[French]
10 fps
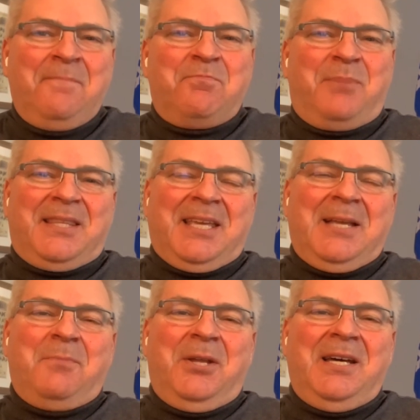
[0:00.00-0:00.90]

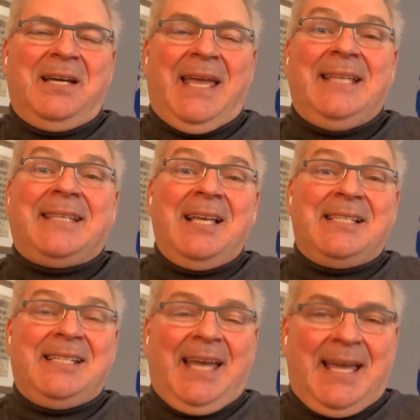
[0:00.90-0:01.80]
Patrick Mona est en
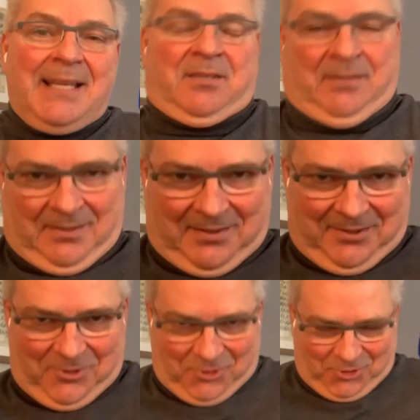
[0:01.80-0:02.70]
direct
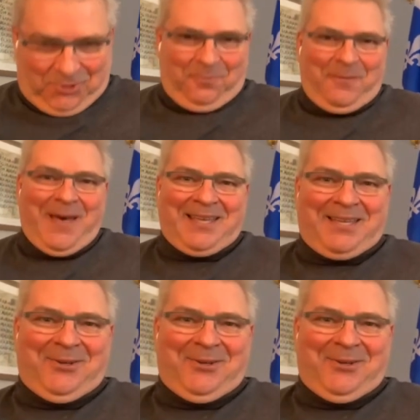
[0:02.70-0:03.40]
du parc